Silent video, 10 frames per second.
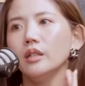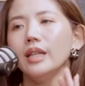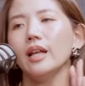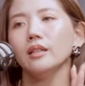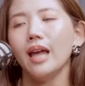
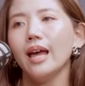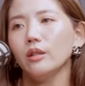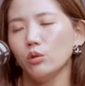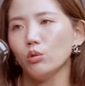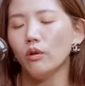那他
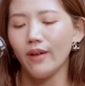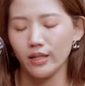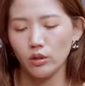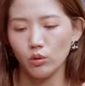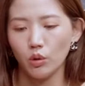的说法
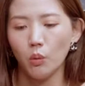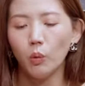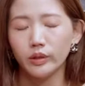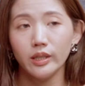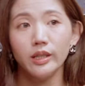是说
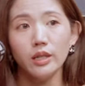我今